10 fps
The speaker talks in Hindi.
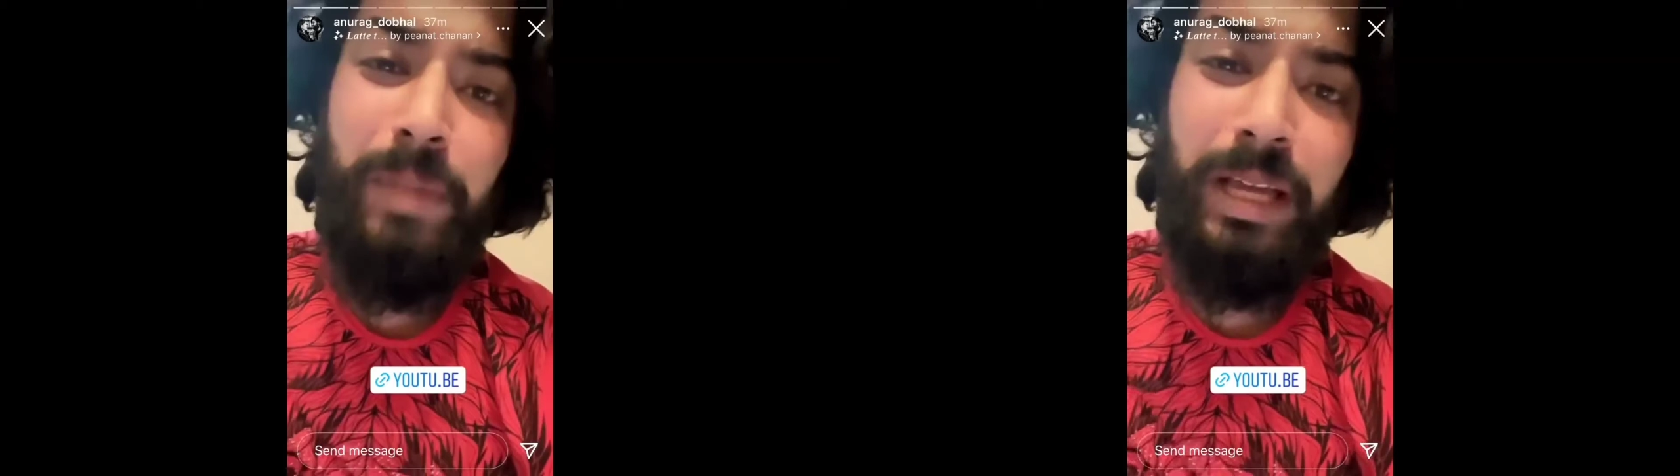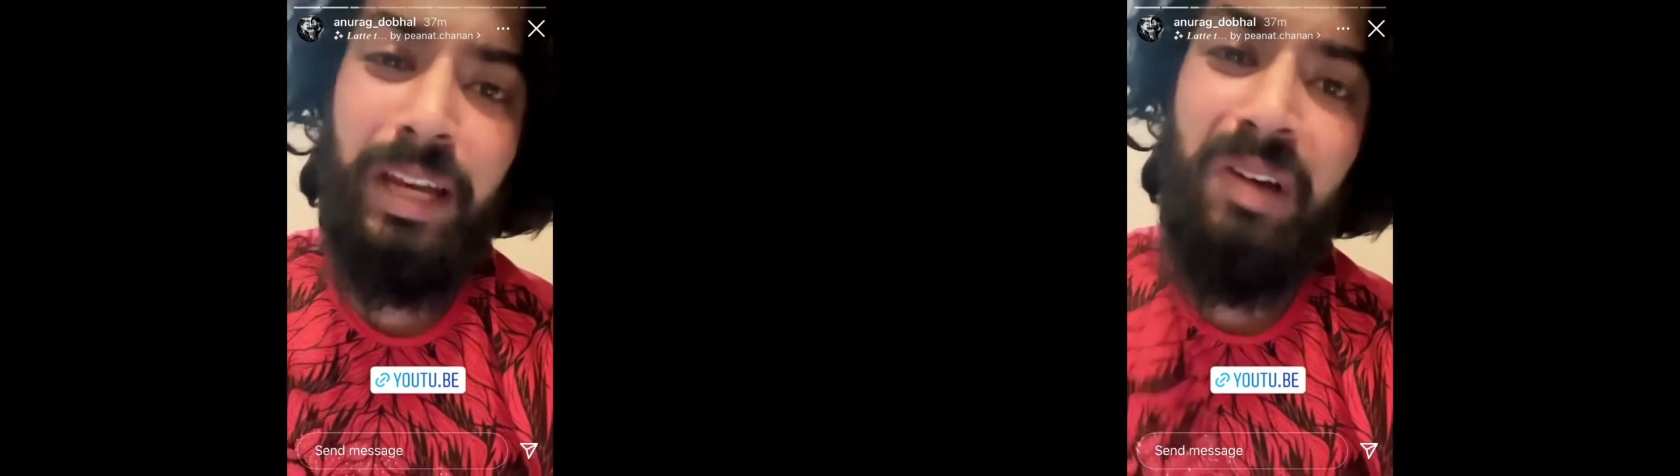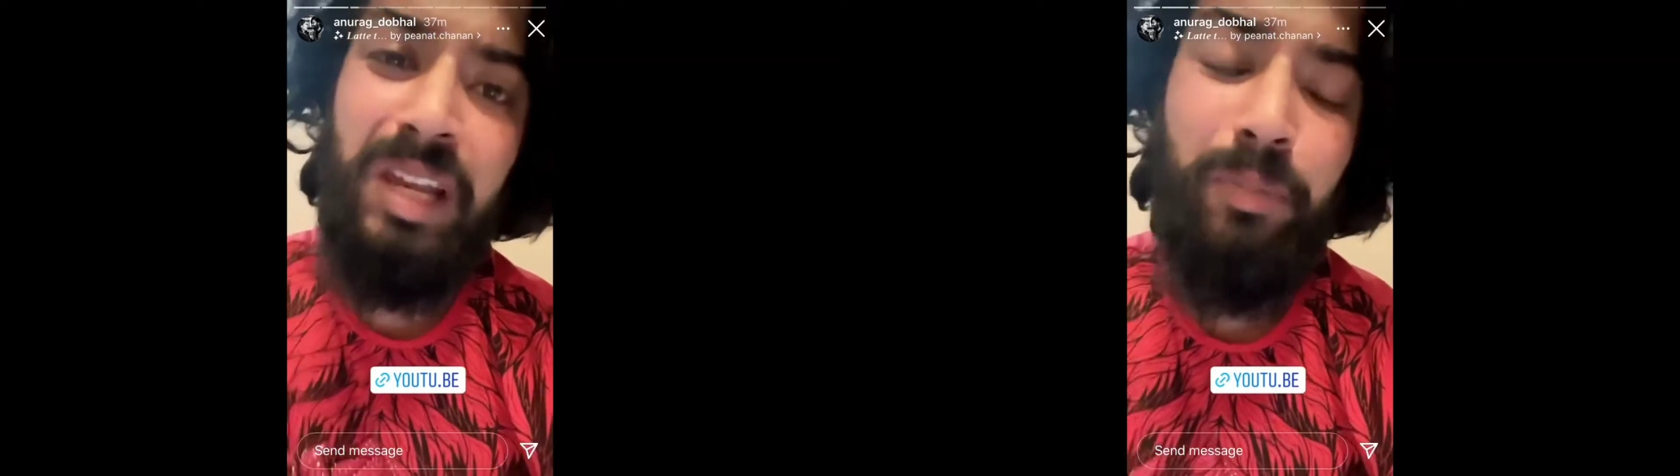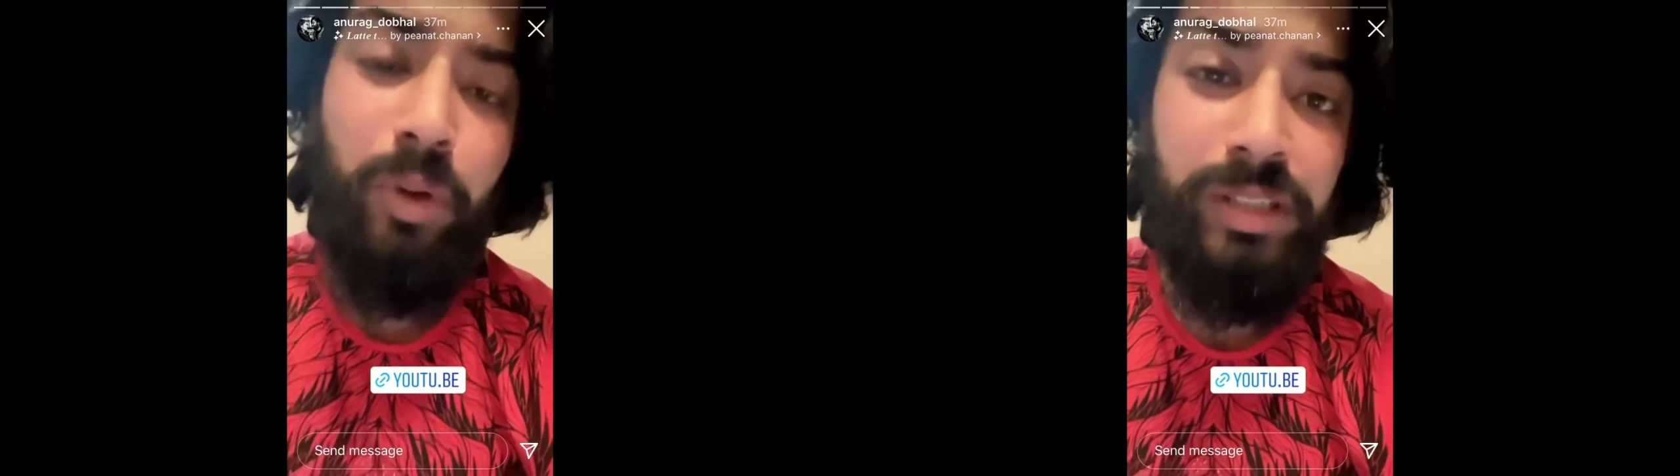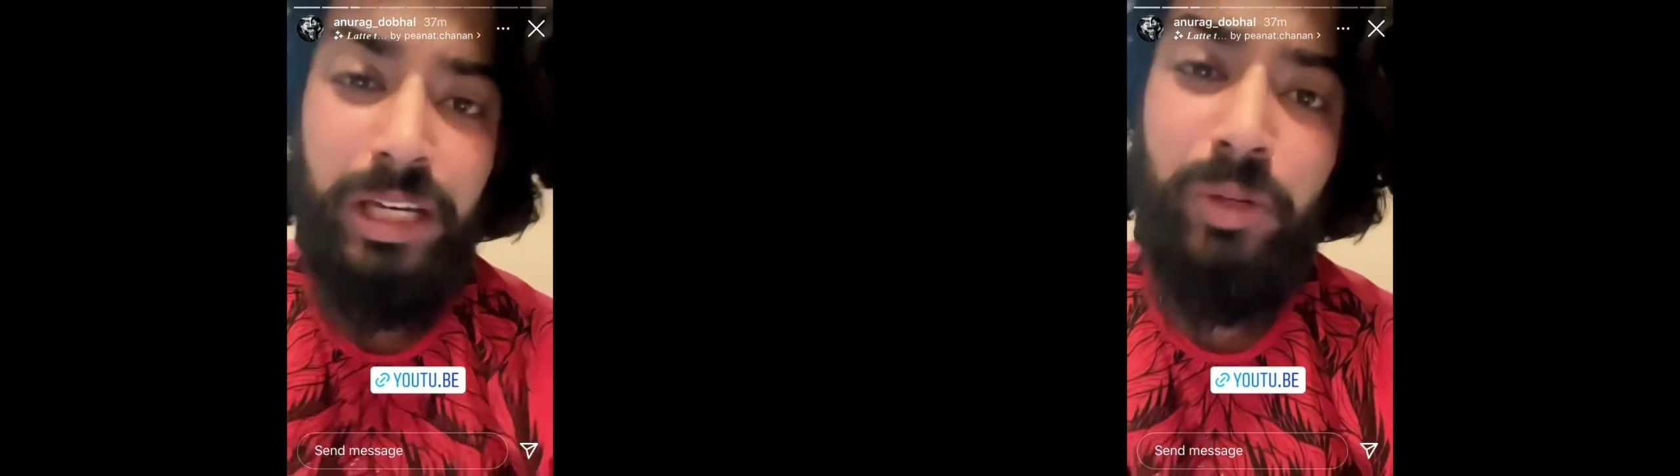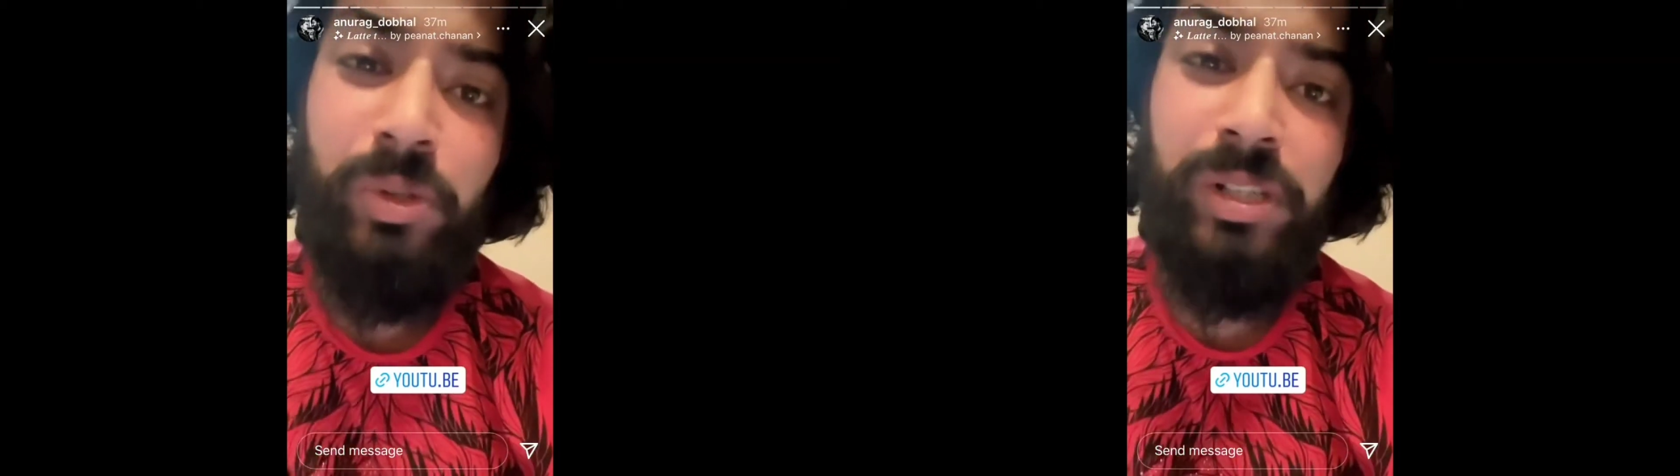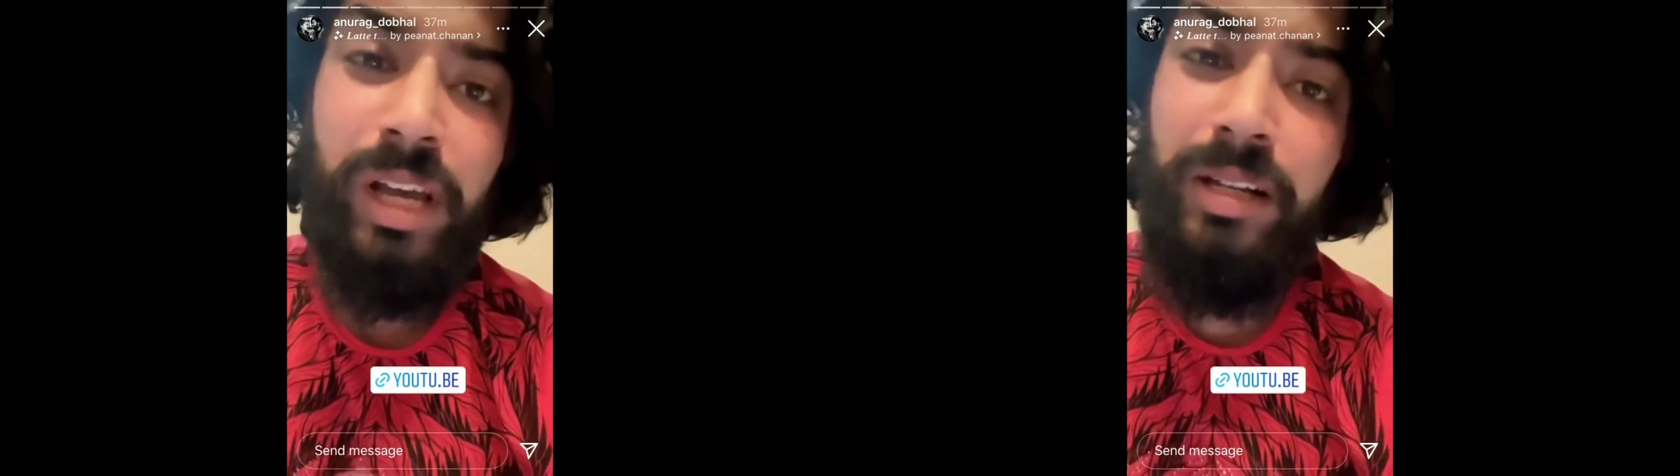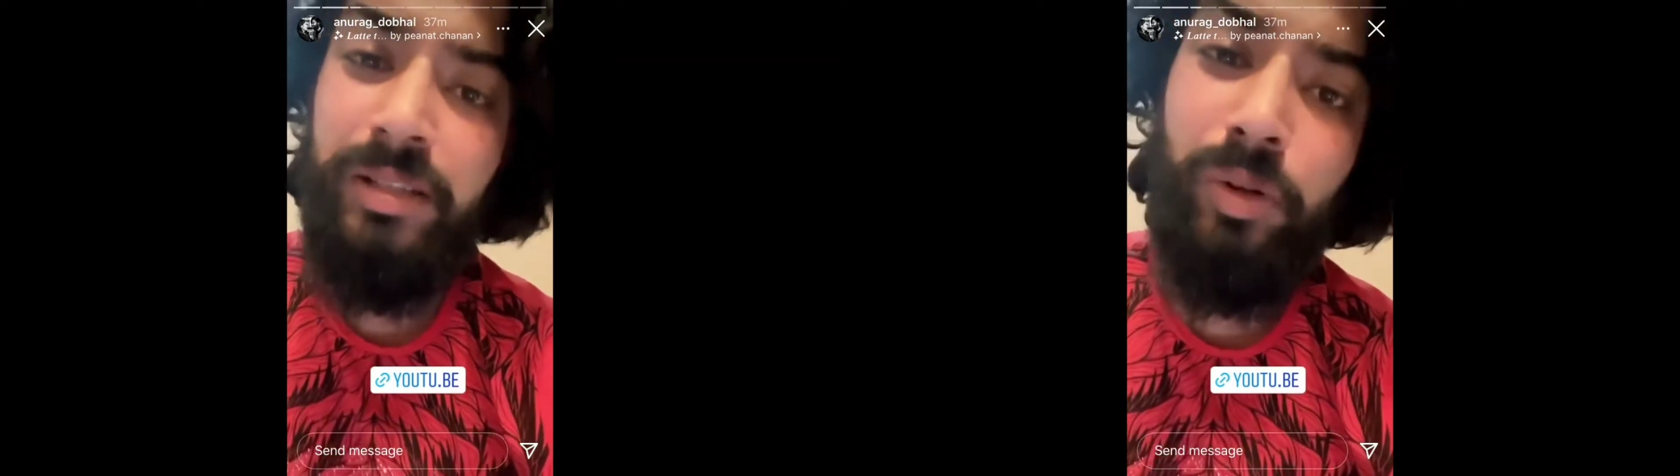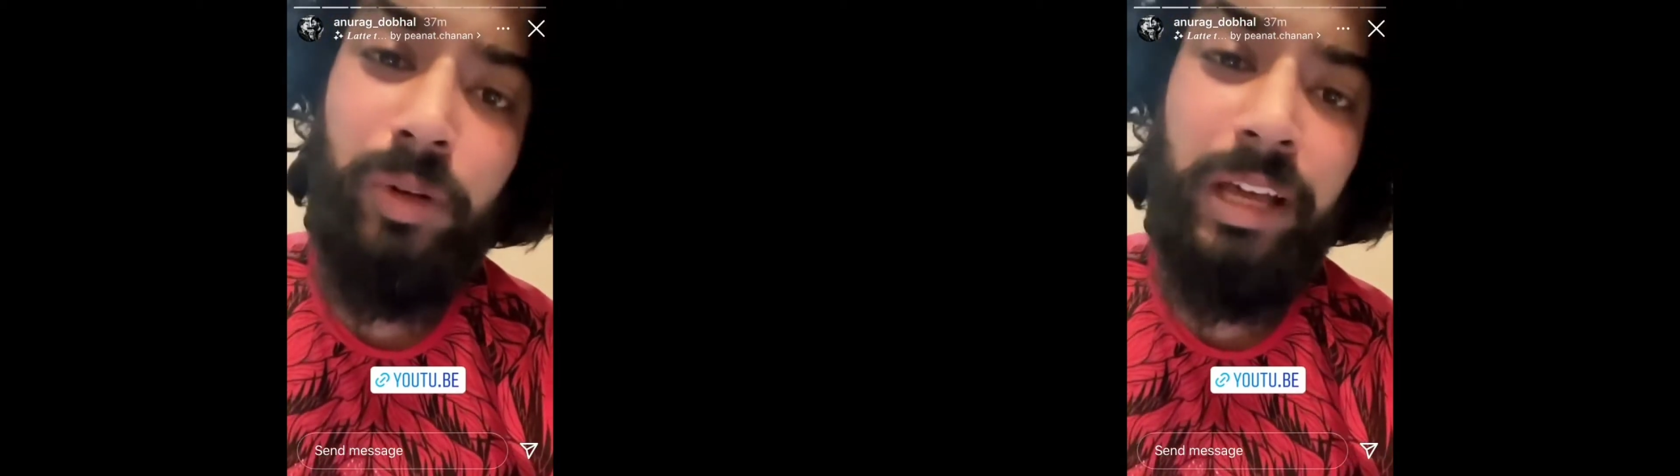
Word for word: पिक करने वाले हैं बहुत सारे न्यूज चैनल्स इनको